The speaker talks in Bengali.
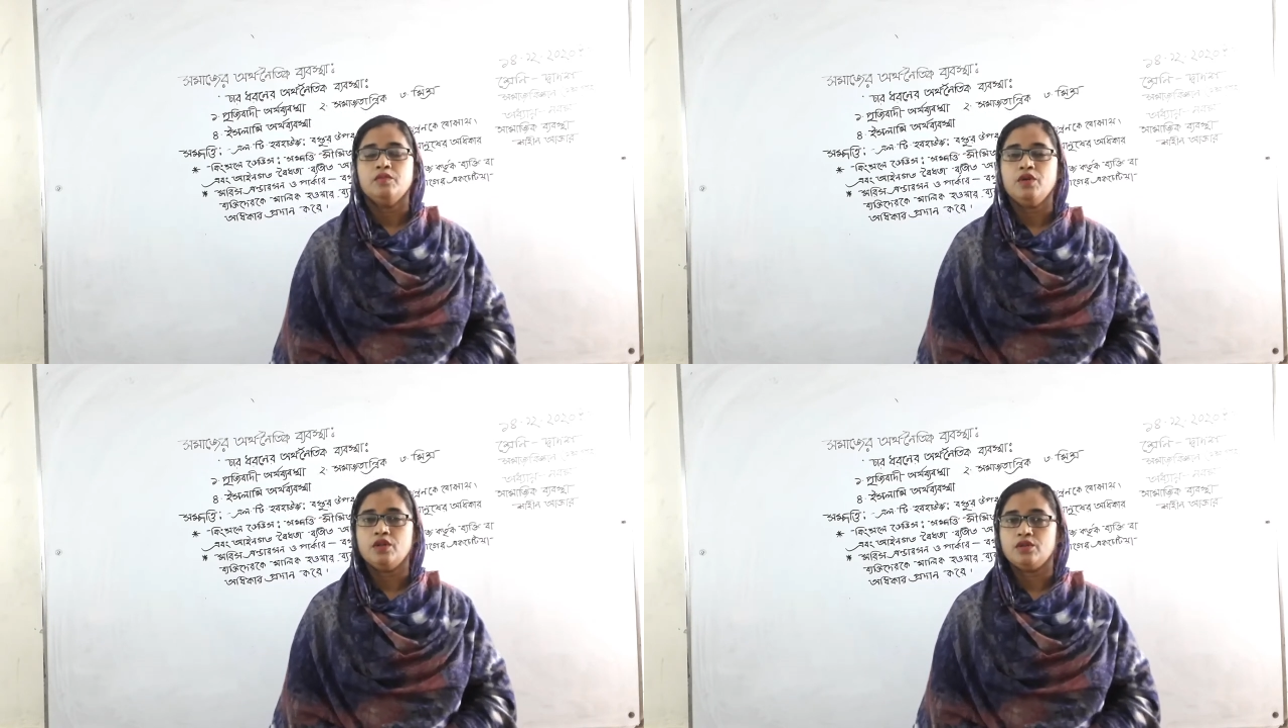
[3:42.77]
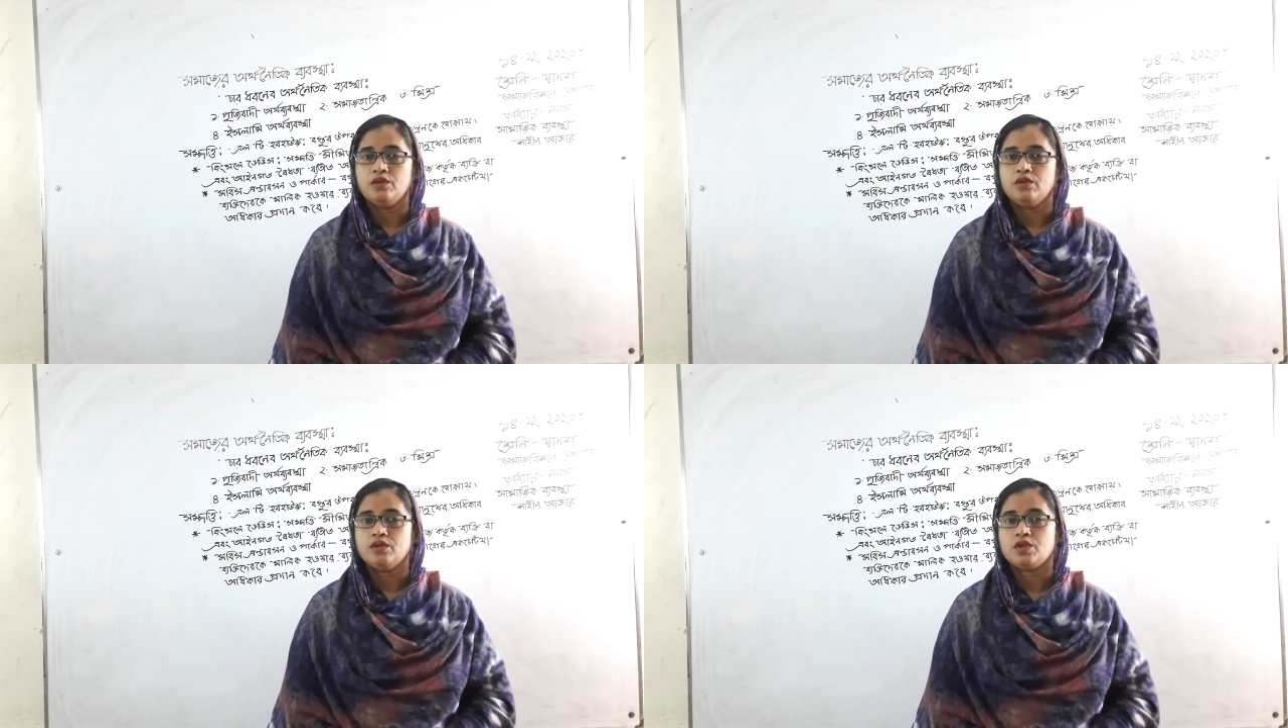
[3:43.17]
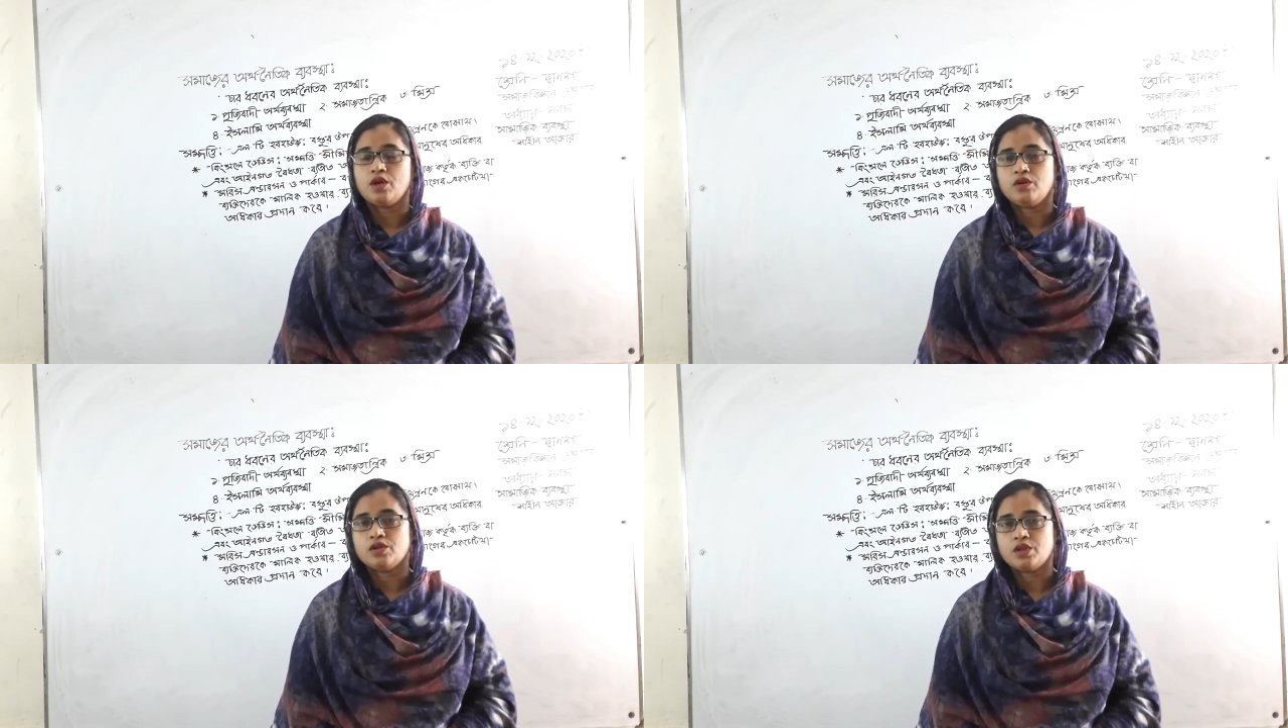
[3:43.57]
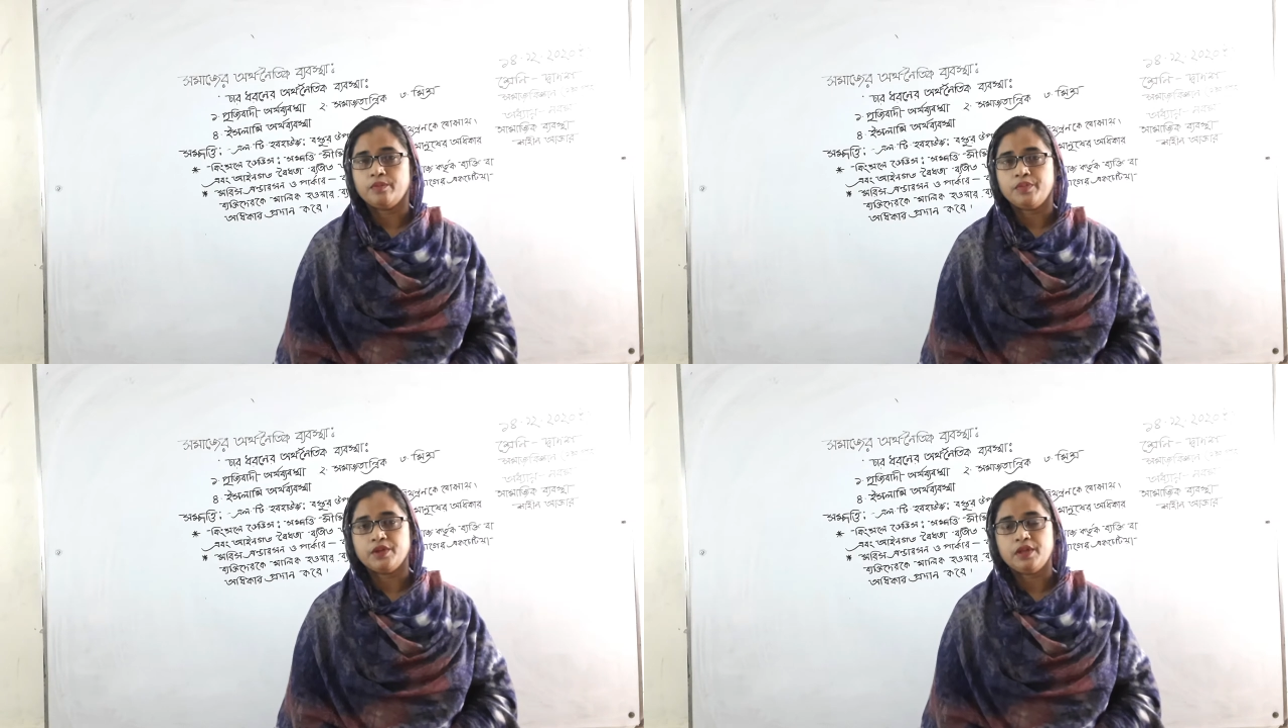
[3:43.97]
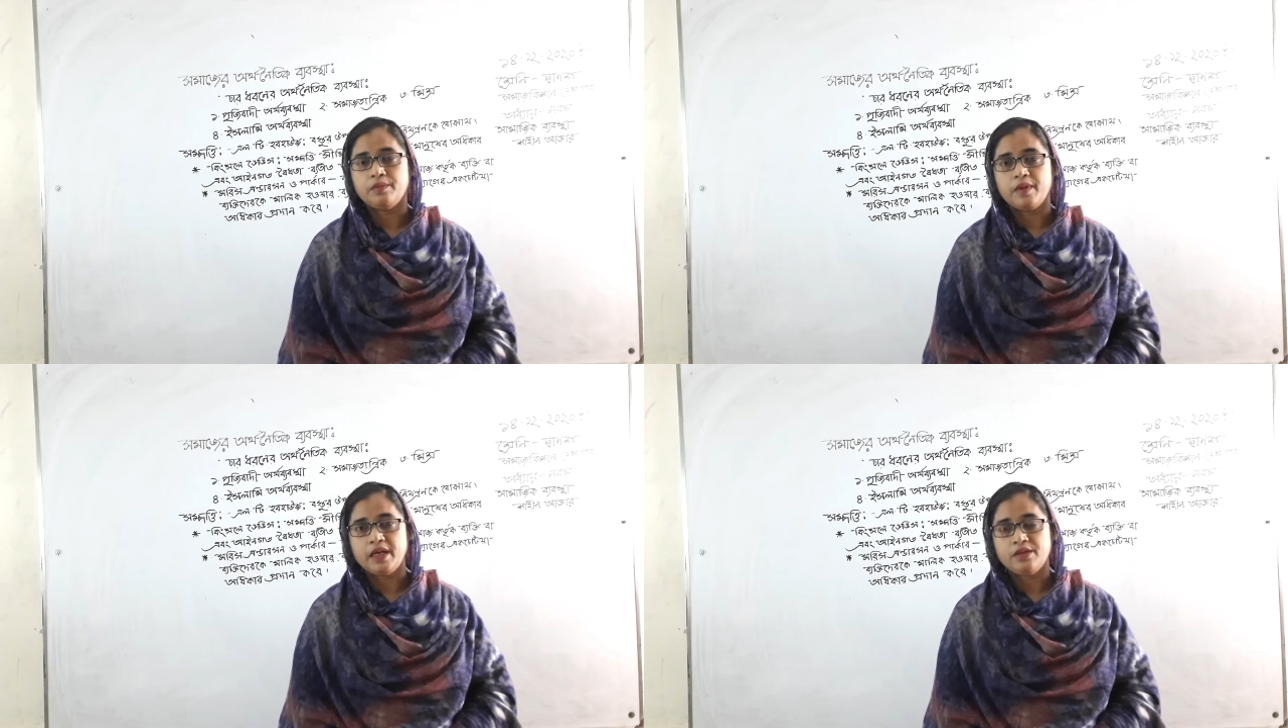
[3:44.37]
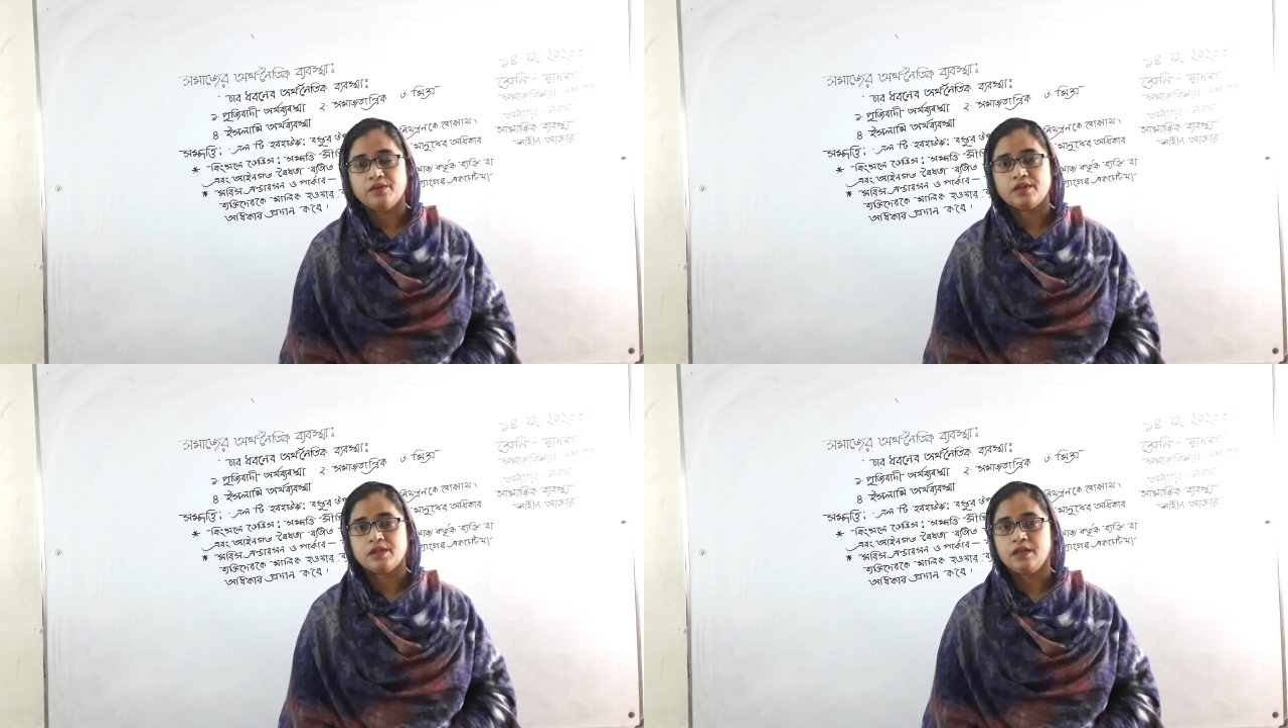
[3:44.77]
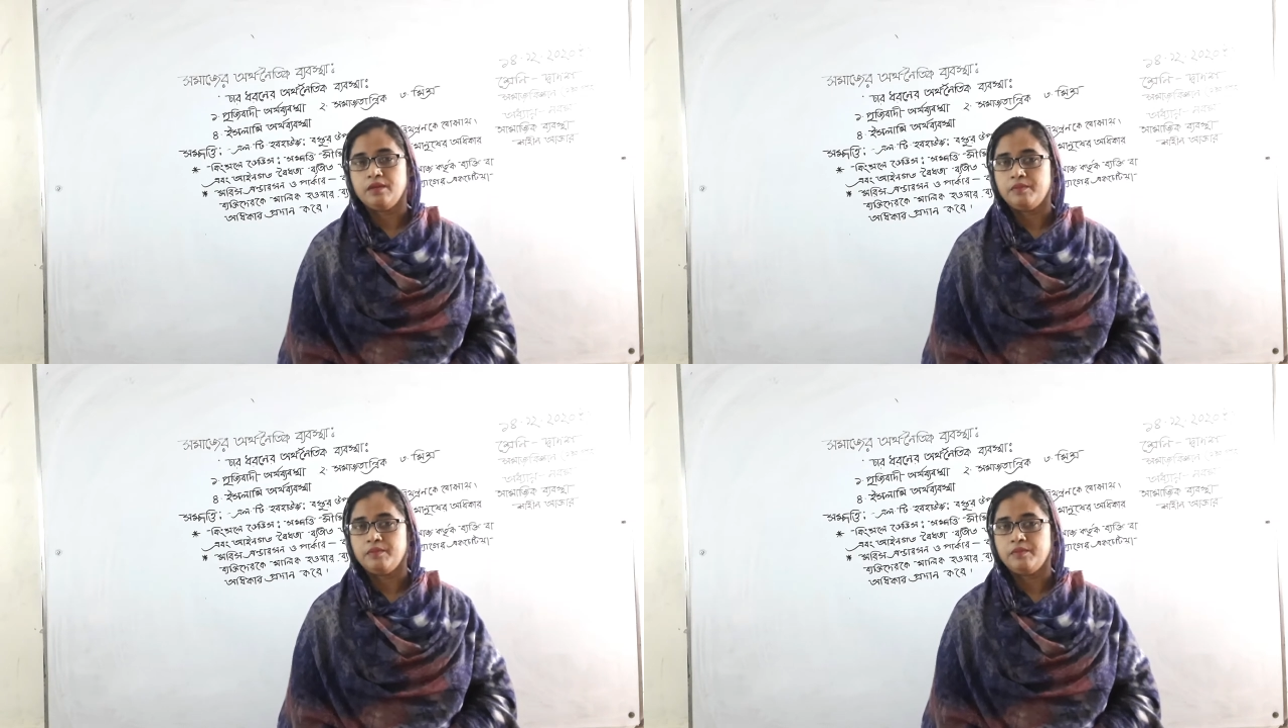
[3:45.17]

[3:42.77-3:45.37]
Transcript: মূলত সকল সম্পত্তির মালিক হচ্ছে